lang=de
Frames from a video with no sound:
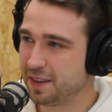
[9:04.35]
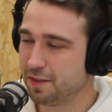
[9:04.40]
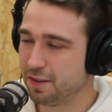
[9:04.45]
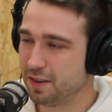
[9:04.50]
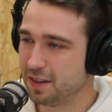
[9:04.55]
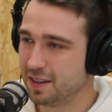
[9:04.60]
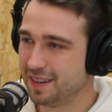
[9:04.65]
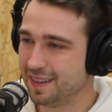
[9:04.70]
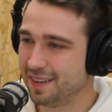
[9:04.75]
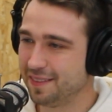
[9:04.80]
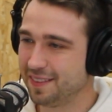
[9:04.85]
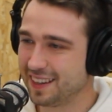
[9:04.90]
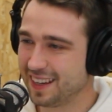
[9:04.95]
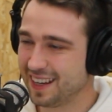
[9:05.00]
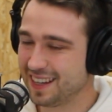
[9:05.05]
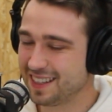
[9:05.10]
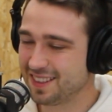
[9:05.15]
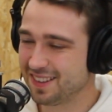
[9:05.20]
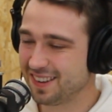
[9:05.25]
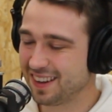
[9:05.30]
Ich wollte nämlich
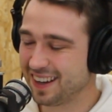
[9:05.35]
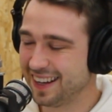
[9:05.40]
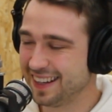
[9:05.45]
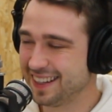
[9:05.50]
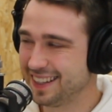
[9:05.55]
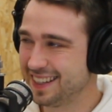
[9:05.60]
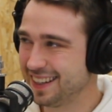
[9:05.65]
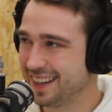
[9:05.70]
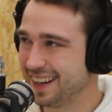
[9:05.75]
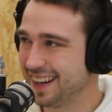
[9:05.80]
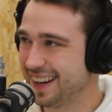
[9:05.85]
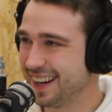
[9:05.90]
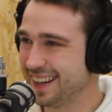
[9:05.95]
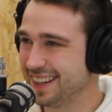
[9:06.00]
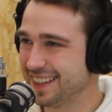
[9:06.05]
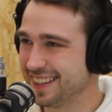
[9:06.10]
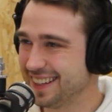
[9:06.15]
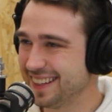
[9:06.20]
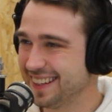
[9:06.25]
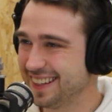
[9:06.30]
erst noch ein, klingt so, als
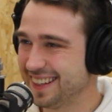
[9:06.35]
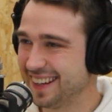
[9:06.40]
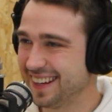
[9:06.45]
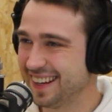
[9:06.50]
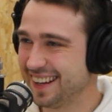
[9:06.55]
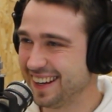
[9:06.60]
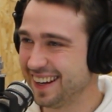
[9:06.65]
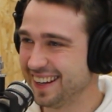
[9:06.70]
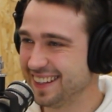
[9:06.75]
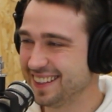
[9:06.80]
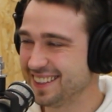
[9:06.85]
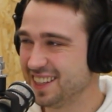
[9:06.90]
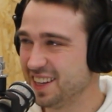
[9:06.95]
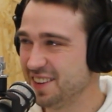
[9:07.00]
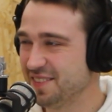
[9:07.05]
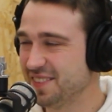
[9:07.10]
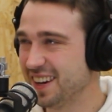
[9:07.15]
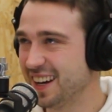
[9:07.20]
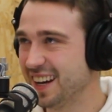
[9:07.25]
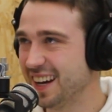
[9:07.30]
hättest ein, du was vorbereitet. Ein
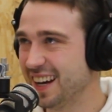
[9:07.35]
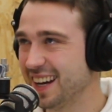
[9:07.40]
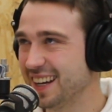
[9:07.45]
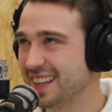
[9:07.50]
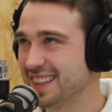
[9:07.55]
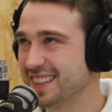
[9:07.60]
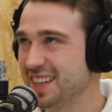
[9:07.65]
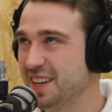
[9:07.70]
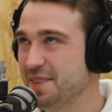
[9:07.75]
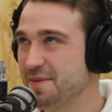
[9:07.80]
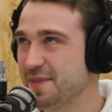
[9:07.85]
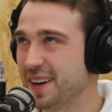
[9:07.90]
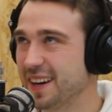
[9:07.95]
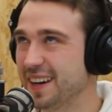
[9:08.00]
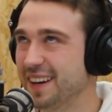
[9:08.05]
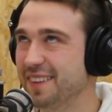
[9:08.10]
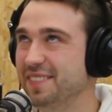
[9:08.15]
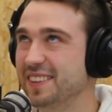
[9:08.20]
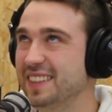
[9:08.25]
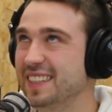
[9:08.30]
Thema, ein
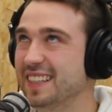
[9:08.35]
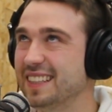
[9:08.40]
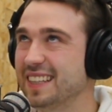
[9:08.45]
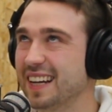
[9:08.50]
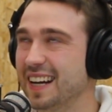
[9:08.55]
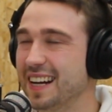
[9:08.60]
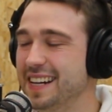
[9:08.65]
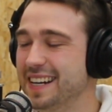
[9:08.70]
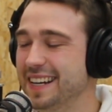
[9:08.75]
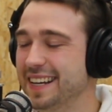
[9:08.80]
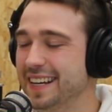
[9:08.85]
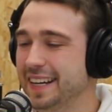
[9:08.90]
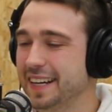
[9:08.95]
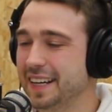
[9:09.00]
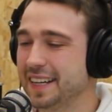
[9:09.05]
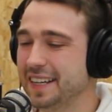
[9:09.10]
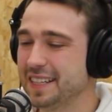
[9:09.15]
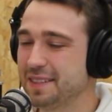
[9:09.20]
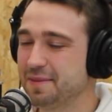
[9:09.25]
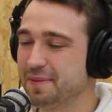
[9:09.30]
Thema mit dir teilen,
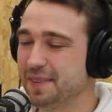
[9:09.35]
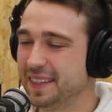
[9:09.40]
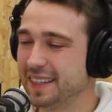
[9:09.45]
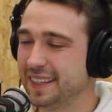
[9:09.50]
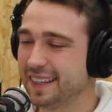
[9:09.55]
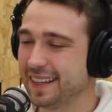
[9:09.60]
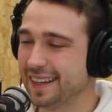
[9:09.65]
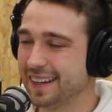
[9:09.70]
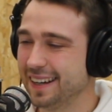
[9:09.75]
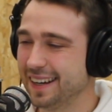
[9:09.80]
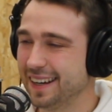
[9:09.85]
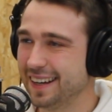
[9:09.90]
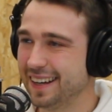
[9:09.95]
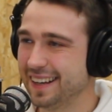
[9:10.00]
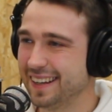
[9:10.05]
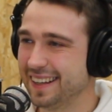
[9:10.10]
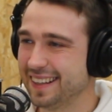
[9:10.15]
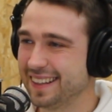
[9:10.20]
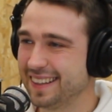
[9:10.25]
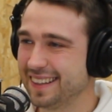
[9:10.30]
das mich. Teile.
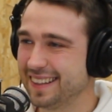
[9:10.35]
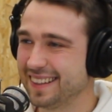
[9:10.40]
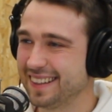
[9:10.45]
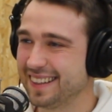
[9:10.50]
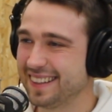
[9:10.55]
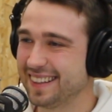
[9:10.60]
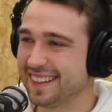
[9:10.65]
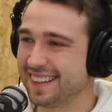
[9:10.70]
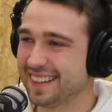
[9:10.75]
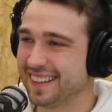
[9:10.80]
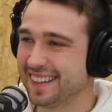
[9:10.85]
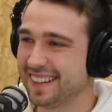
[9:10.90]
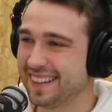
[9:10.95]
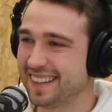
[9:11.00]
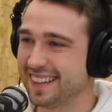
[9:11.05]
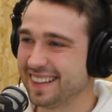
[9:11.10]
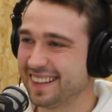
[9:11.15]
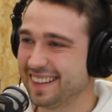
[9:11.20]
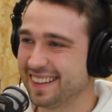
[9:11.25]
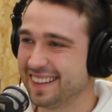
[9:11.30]
Darf ich mir kurz
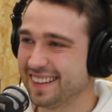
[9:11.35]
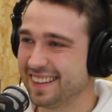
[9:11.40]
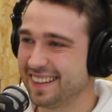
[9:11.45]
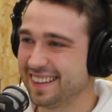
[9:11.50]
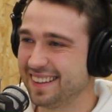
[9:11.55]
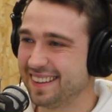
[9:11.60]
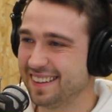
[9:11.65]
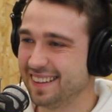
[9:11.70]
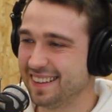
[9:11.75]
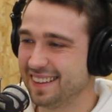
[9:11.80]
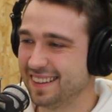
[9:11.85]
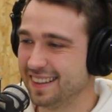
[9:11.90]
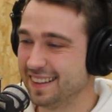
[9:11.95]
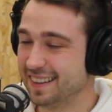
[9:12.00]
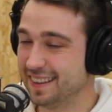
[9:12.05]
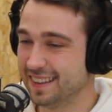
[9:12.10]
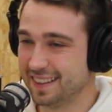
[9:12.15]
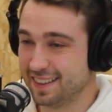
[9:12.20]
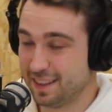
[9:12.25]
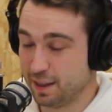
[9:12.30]
ein, ein Teechen holen? Also
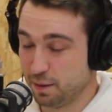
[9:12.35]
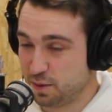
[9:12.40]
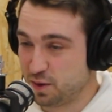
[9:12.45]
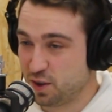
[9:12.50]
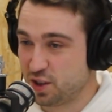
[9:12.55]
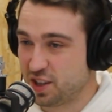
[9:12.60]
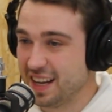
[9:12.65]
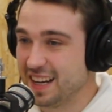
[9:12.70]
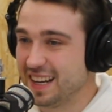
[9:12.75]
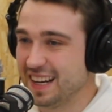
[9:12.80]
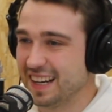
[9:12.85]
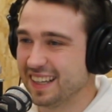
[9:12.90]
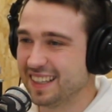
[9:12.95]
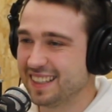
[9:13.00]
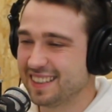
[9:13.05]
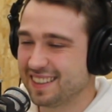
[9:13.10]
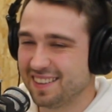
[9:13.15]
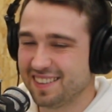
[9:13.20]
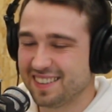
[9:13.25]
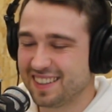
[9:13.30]
kannst du Selbstverständlich. Ich
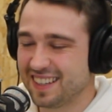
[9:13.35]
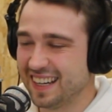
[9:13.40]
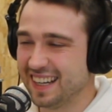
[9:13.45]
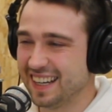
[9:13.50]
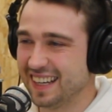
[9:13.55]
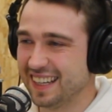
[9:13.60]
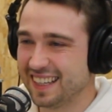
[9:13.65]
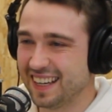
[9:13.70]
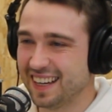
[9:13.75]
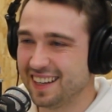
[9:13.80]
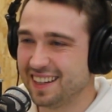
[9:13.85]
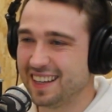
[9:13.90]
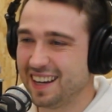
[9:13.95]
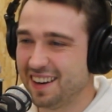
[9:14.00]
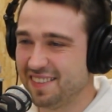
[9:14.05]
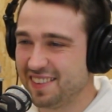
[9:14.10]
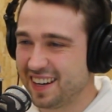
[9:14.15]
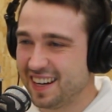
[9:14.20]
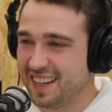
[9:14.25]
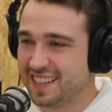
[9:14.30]
höre dich selbstverständlich. Ja, die
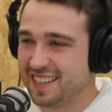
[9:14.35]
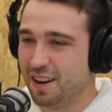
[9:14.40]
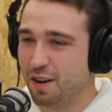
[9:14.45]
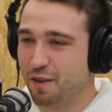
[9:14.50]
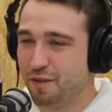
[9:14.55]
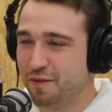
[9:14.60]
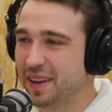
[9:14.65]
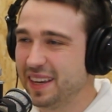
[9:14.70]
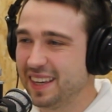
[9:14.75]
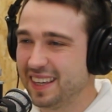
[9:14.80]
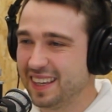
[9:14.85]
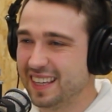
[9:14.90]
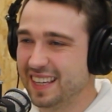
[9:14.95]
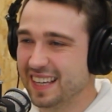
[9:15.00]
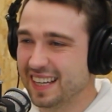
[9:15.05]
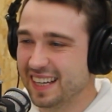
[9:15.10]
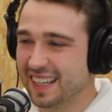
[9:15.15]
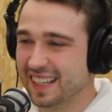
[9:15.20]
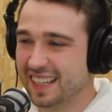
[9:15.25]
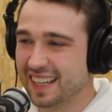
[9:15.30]
Kamera ist ja auf mich
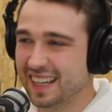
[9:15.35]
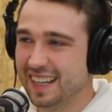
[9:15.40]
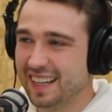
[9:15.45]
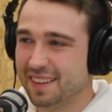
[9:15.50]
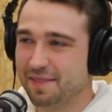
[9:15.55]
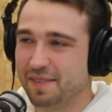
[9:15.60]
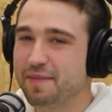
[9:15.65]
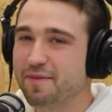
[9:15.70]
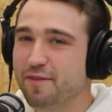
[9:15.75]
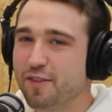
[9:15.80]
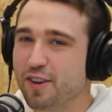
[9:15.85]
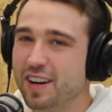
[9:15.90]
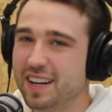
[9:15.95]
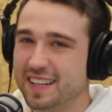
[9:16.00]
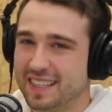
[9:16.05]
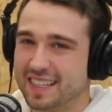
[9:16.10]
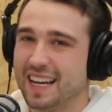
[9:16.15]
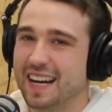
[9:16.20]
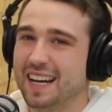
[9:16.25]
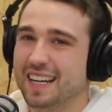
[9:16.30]
hier. No, normalerweise würde,
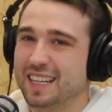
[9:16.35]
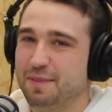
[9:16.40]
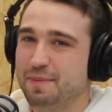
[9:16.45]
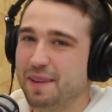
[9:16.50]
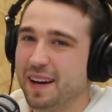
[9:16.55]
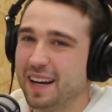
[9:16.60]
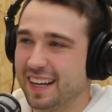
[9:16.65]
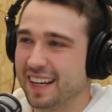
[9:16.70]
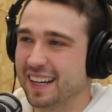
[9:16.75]
ich jetzt schon merken.